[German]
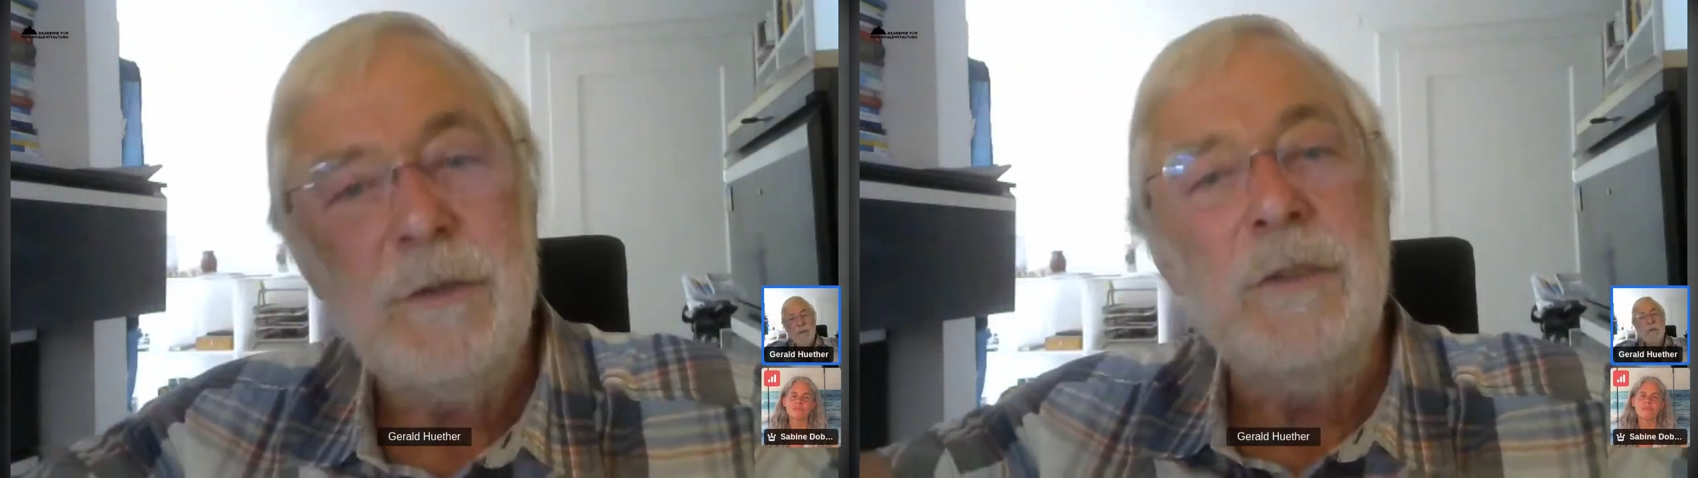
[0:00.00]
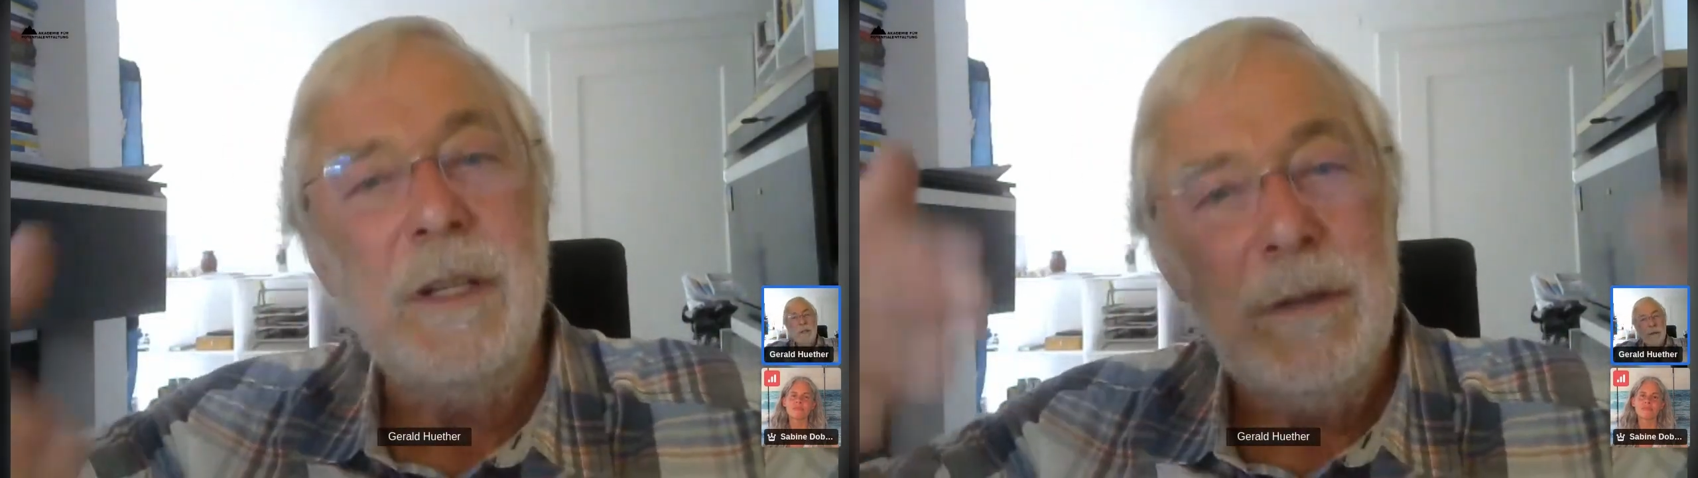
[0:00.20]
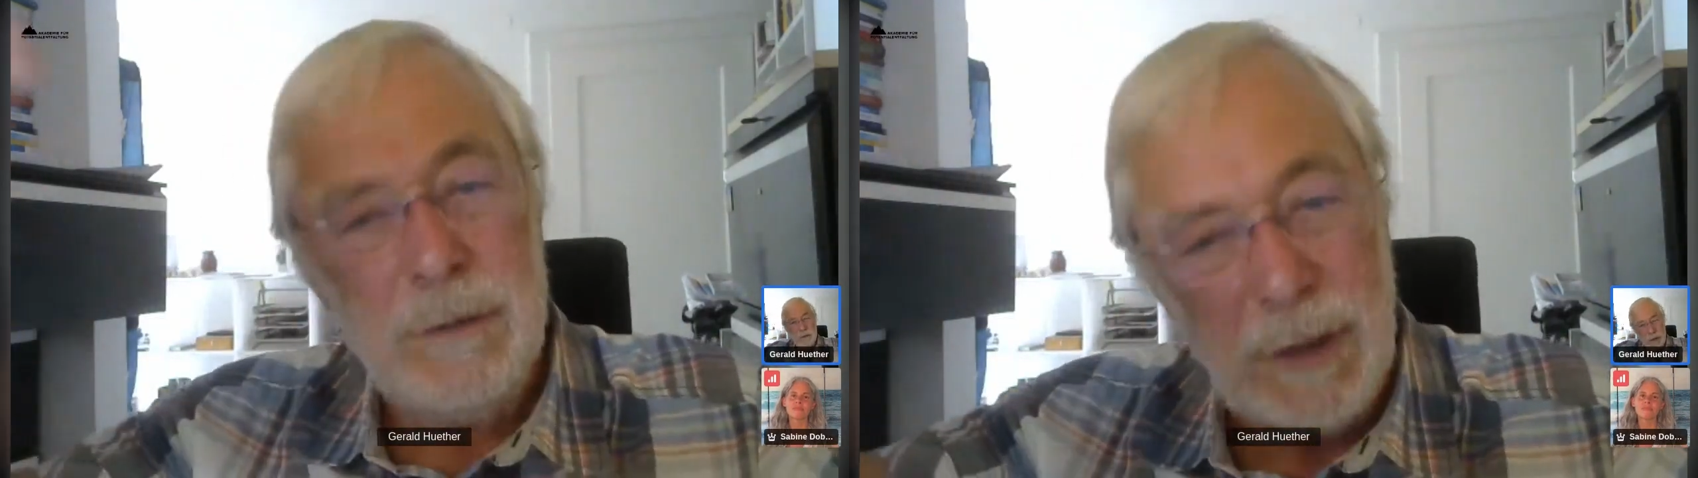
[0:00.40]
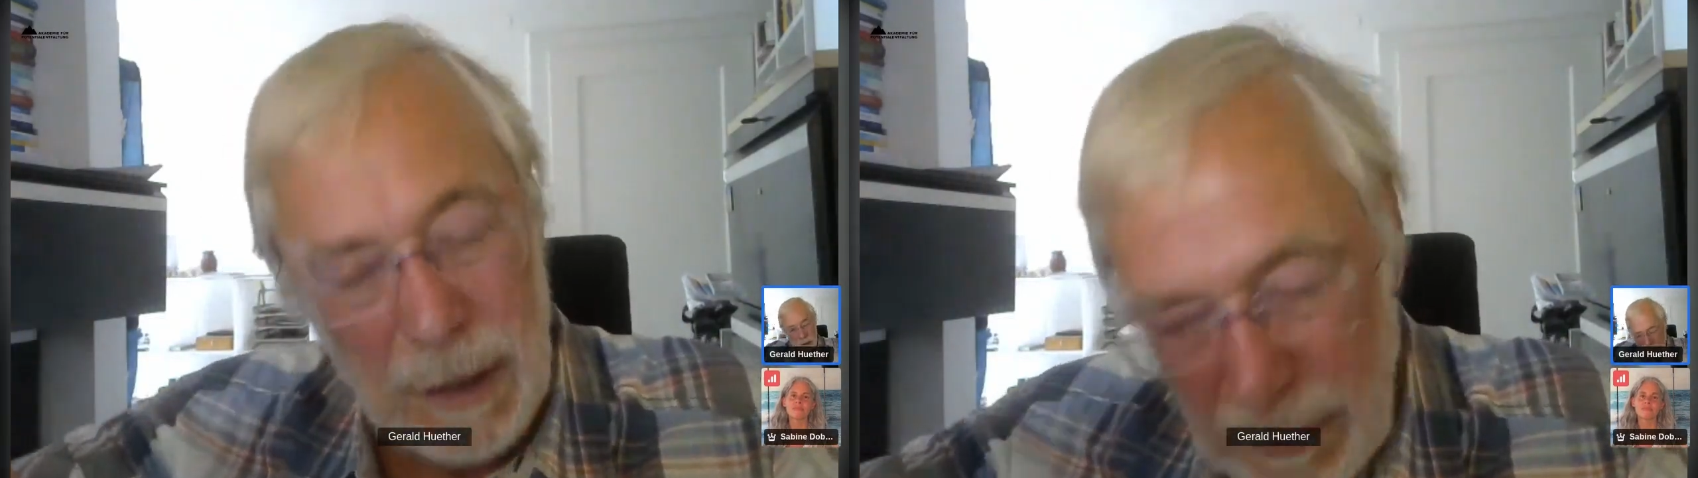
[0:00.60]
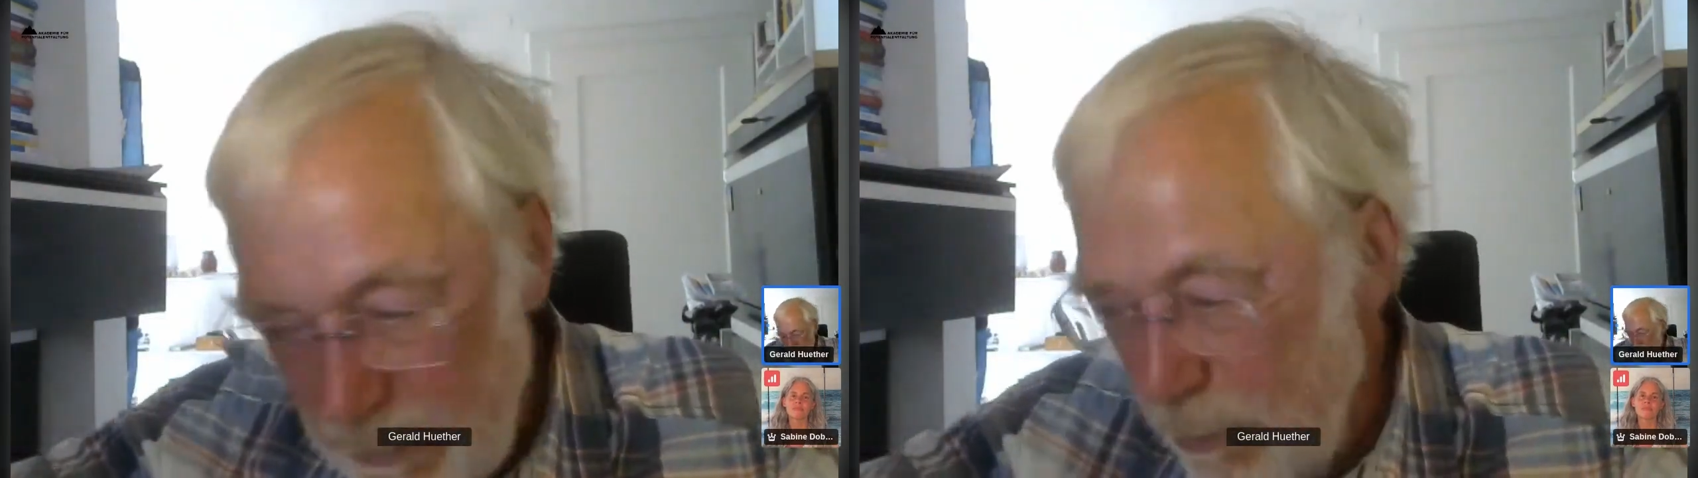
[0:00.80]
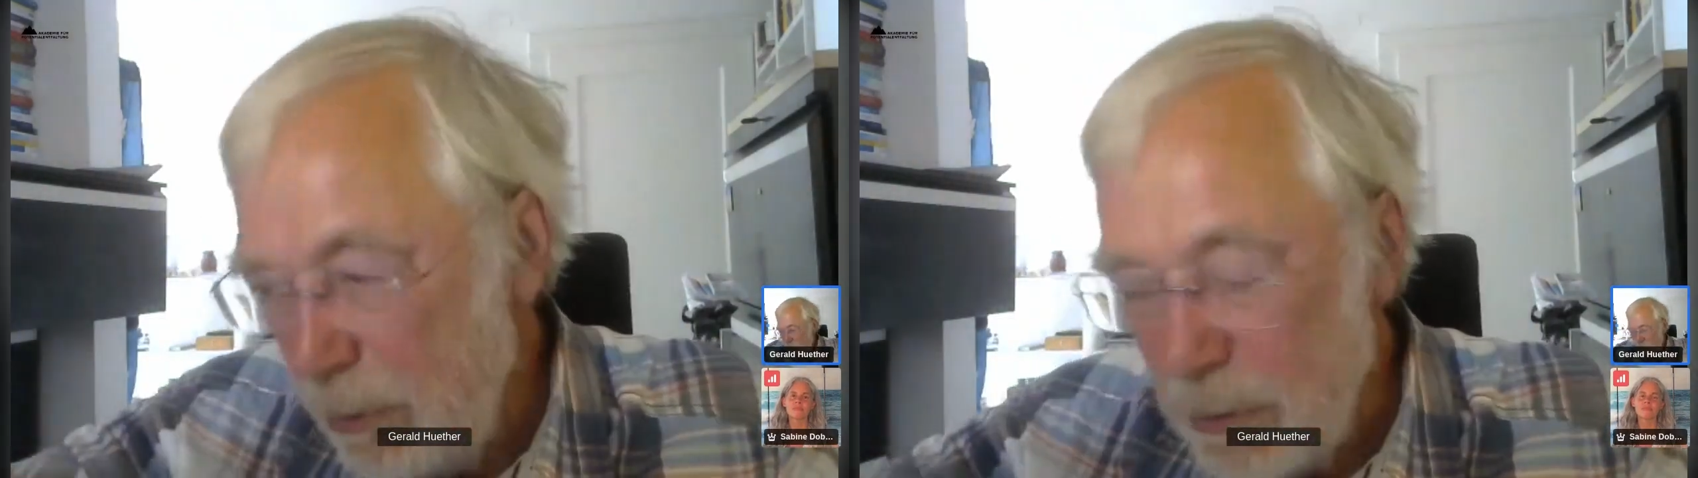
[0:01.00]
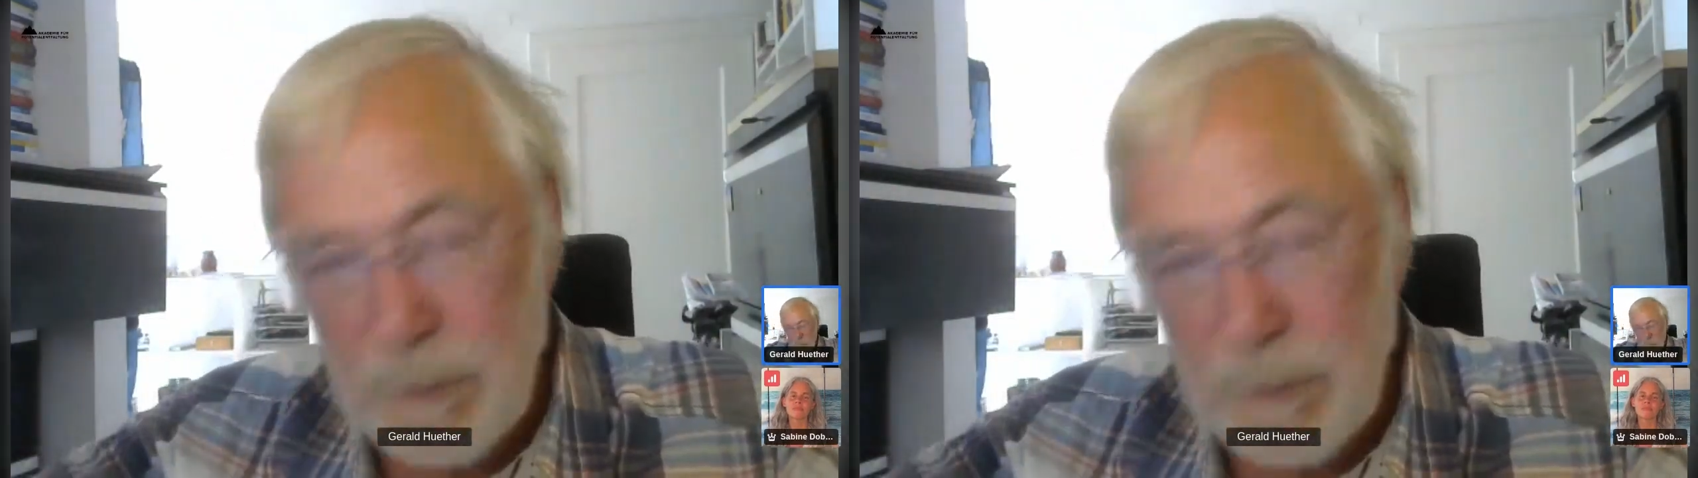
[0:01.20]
zu sein und alles so zu